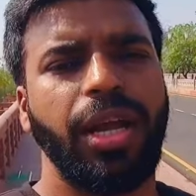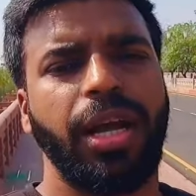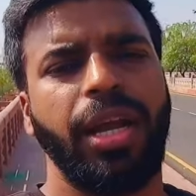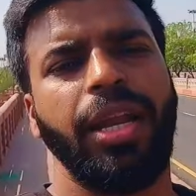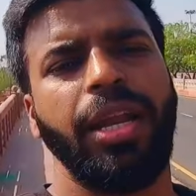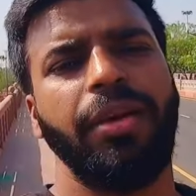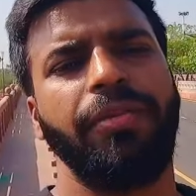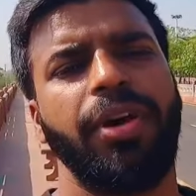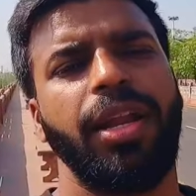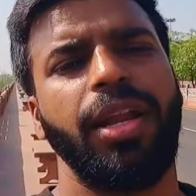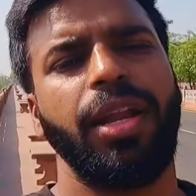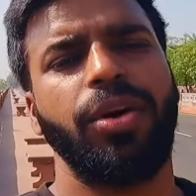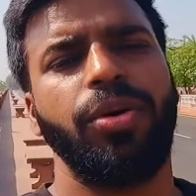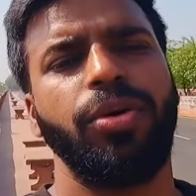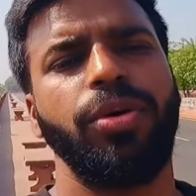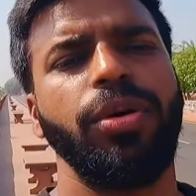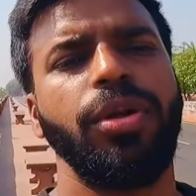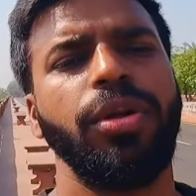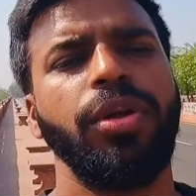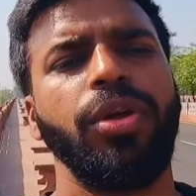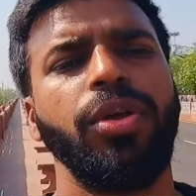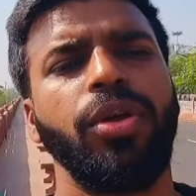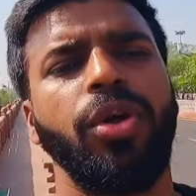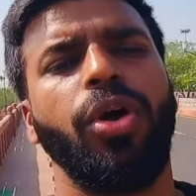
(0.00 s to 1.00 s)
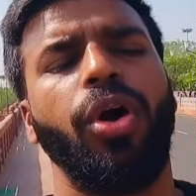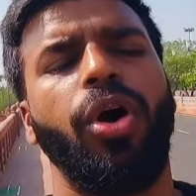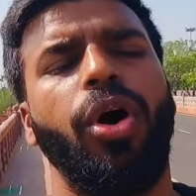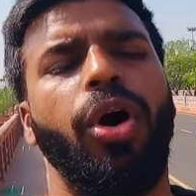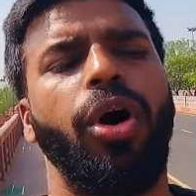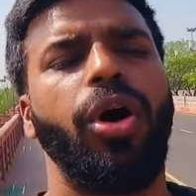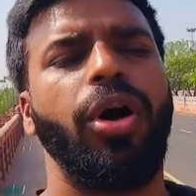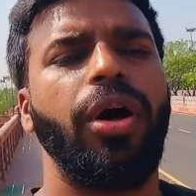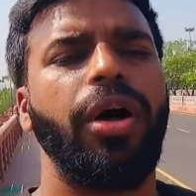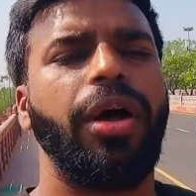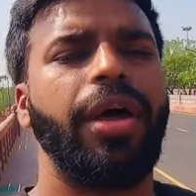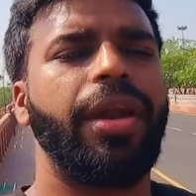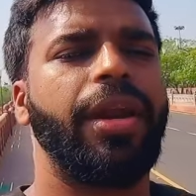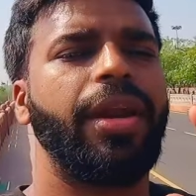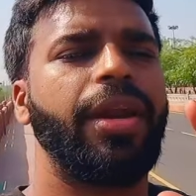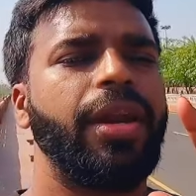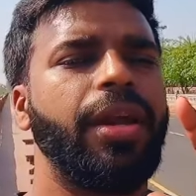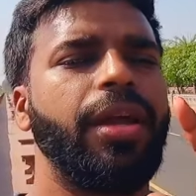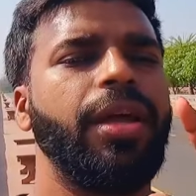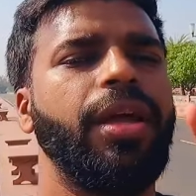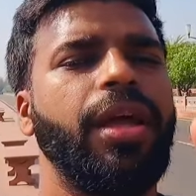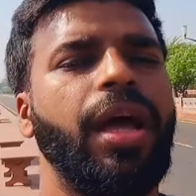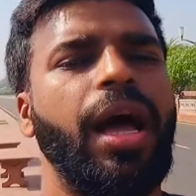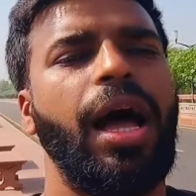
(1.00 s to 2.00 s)
मॉड लगाने वाला हूँ
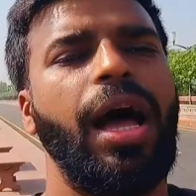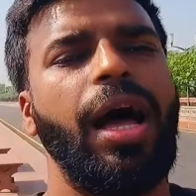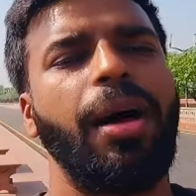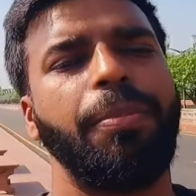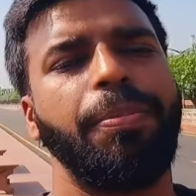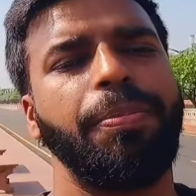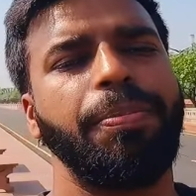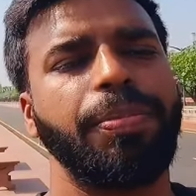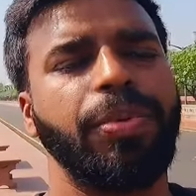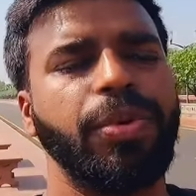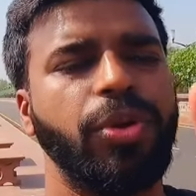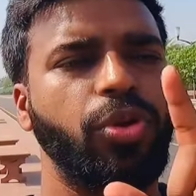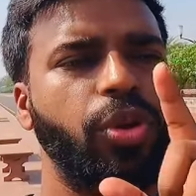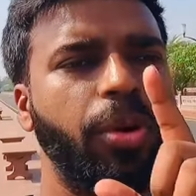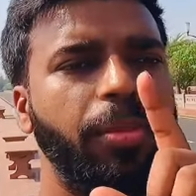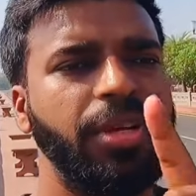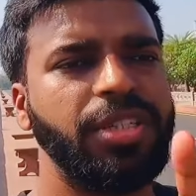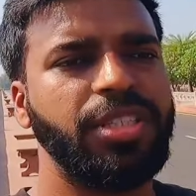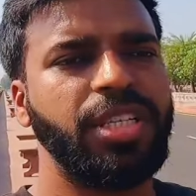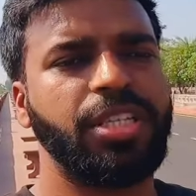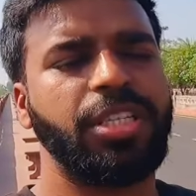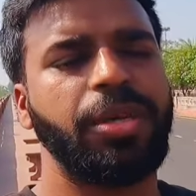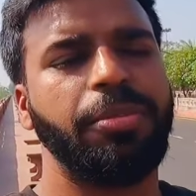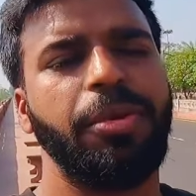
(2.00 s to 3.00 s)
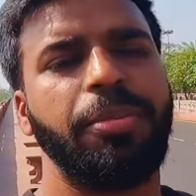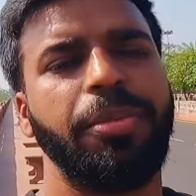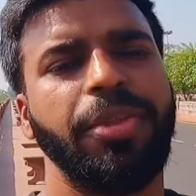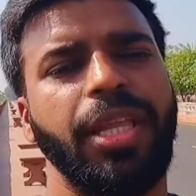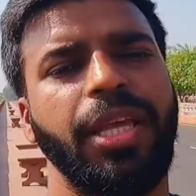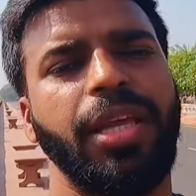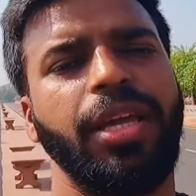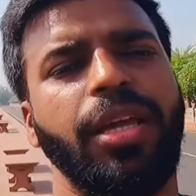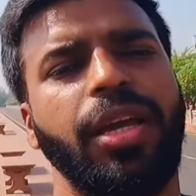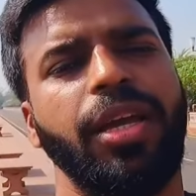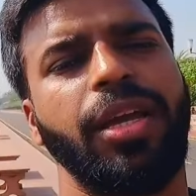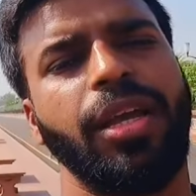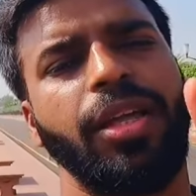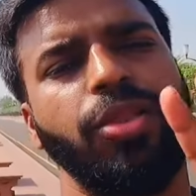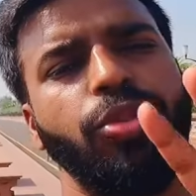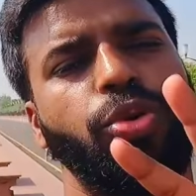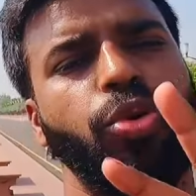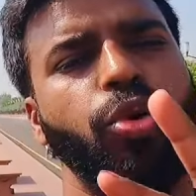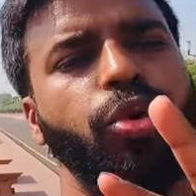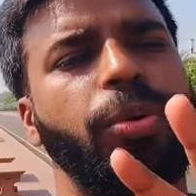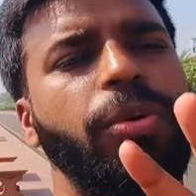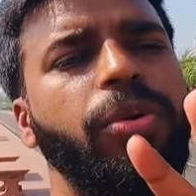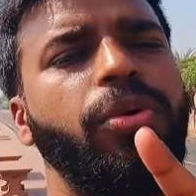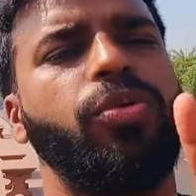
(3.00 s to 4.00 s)
और आप कॉमेंट सेक्शन में बताइएगा कि
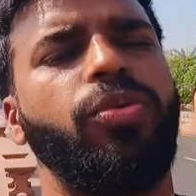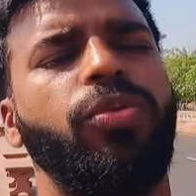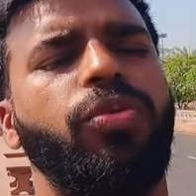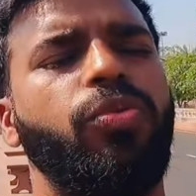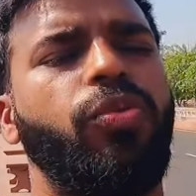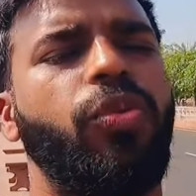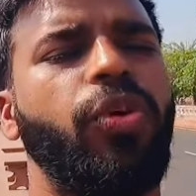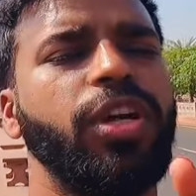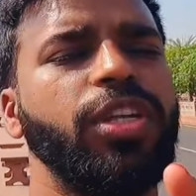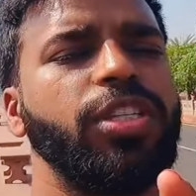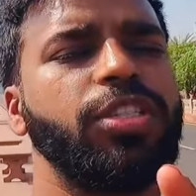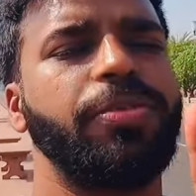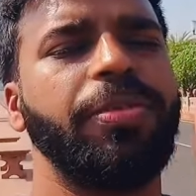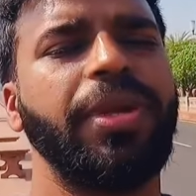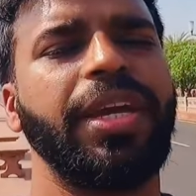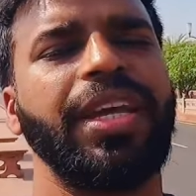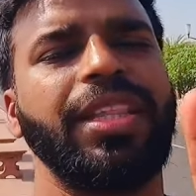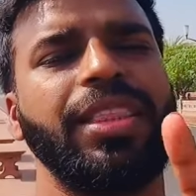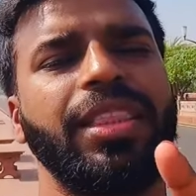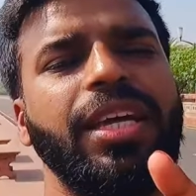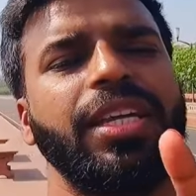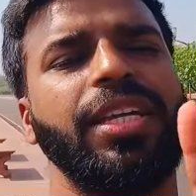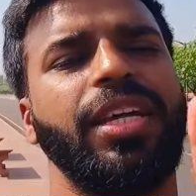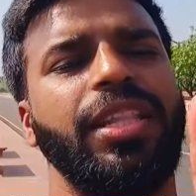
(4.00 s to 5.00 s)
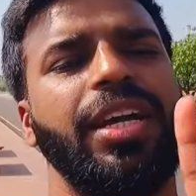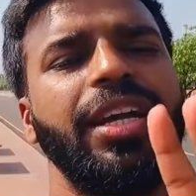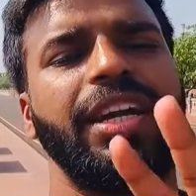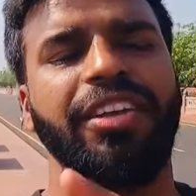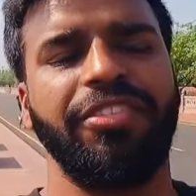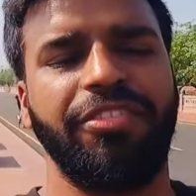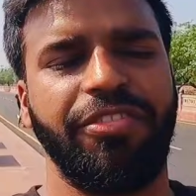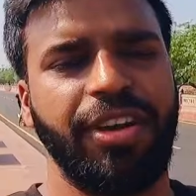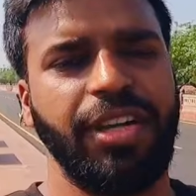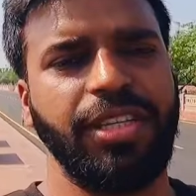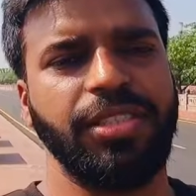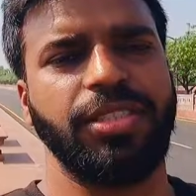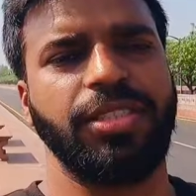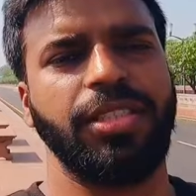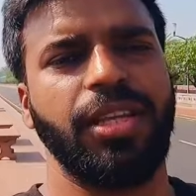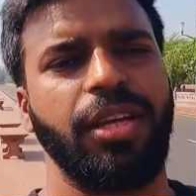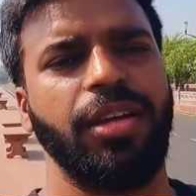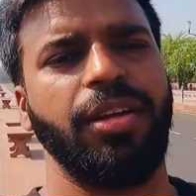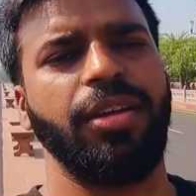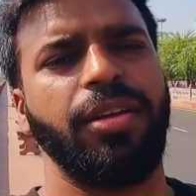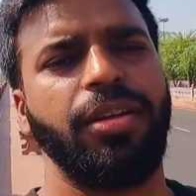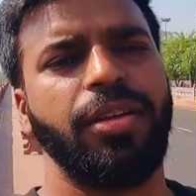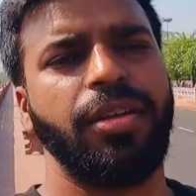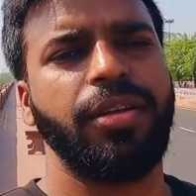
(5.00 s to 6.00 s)
दोनों वॉइस में कितना ज़्यादा डिफरेंस
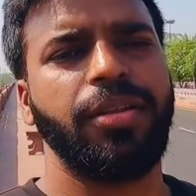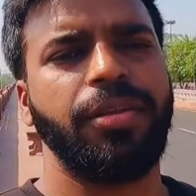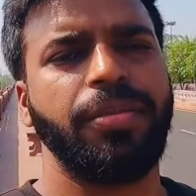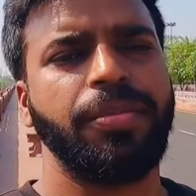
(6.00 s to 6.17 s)
था